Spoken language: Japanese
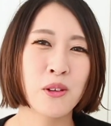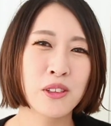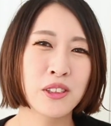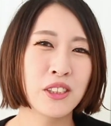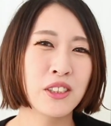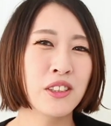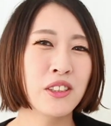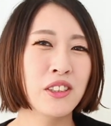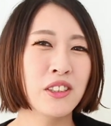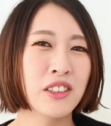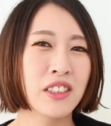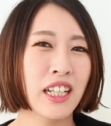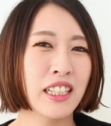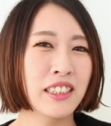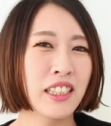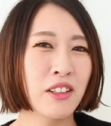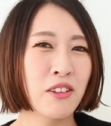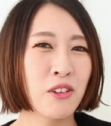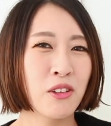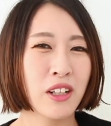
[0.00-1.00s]
をくすぐる
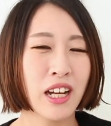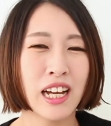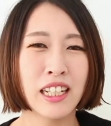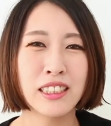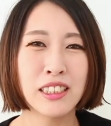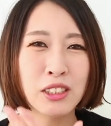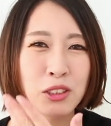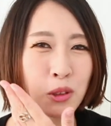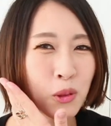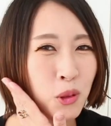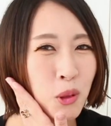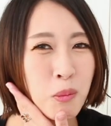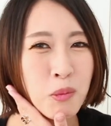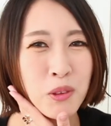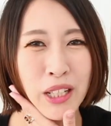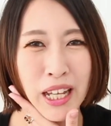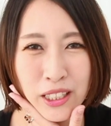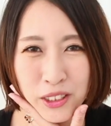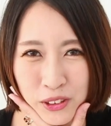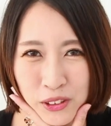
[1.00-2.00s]
風を感じること
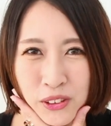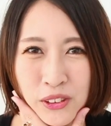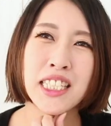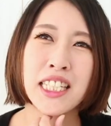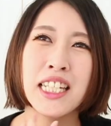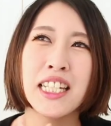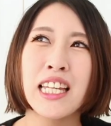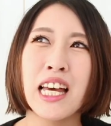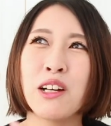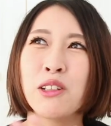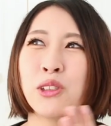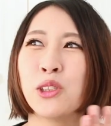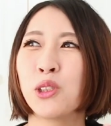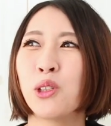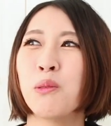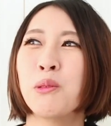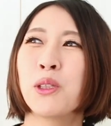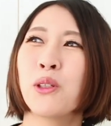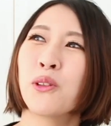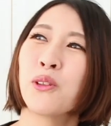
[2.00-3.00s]
もなく行き交う
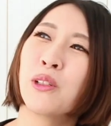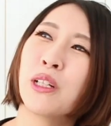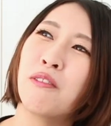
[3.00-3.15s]
人々の、